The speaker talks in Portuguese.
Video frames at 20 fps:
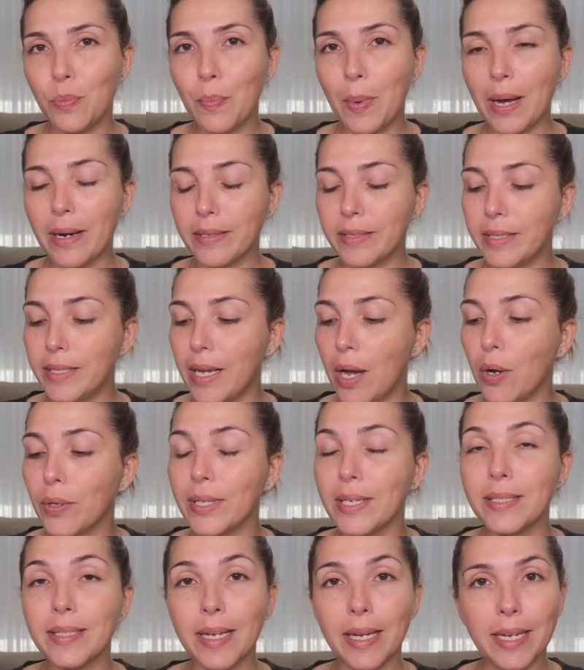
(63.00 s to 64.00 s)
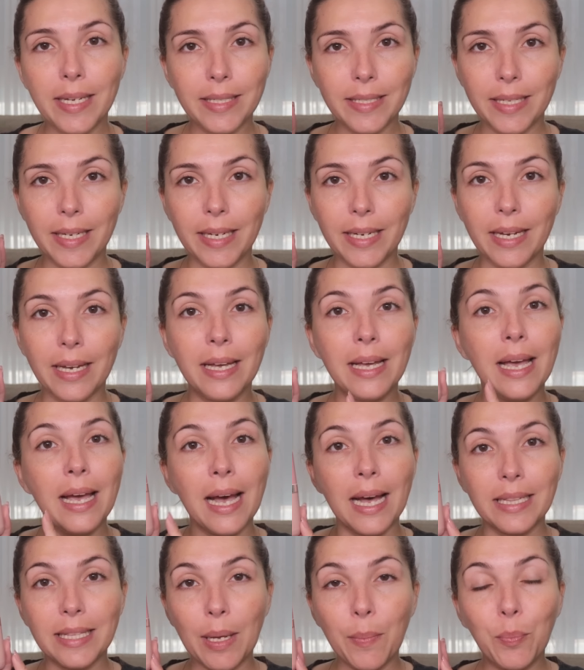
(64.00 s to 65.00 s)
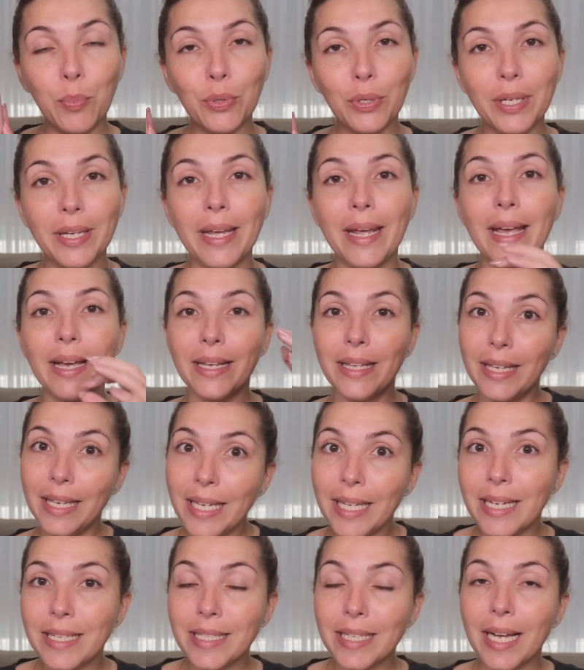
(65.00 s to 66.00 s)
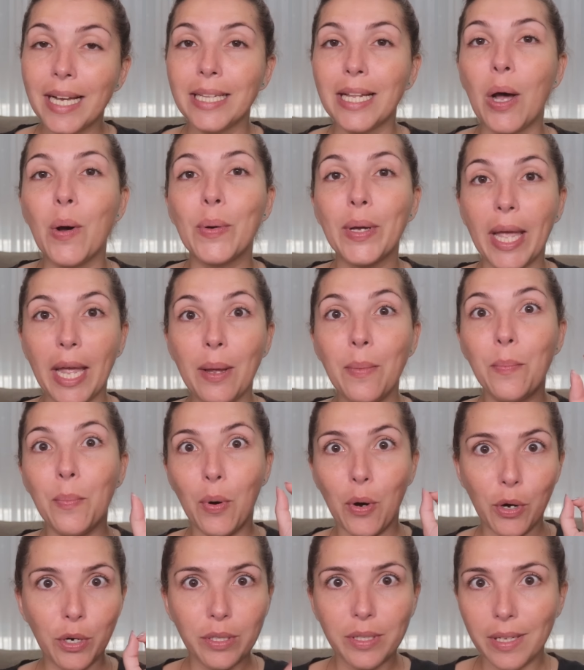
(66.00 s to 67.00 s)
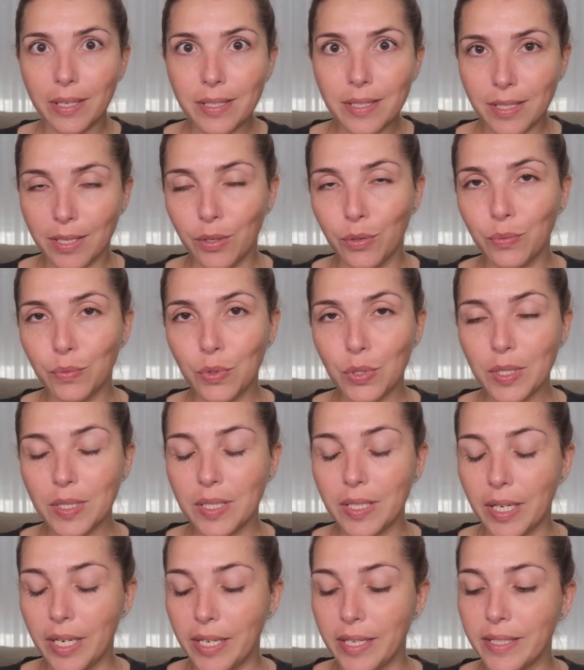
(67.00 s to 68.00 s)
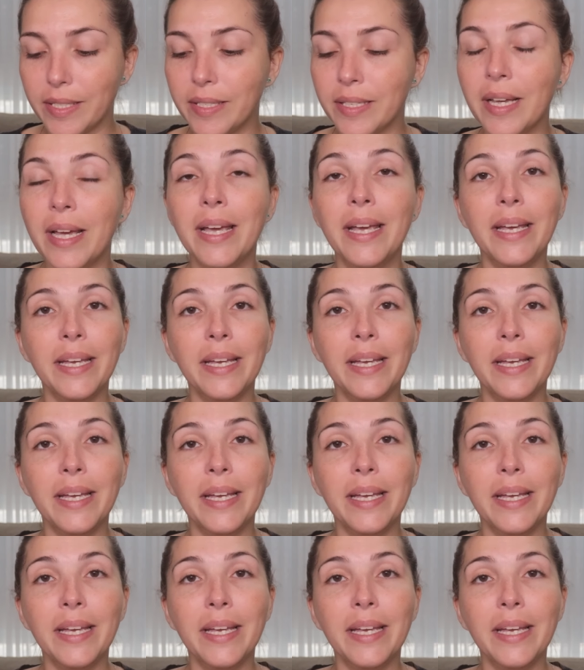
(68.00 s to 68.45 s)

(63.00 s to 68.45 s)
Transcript: imparcial nessa resenha, até porque aqui nesse canal quem importa são vocês.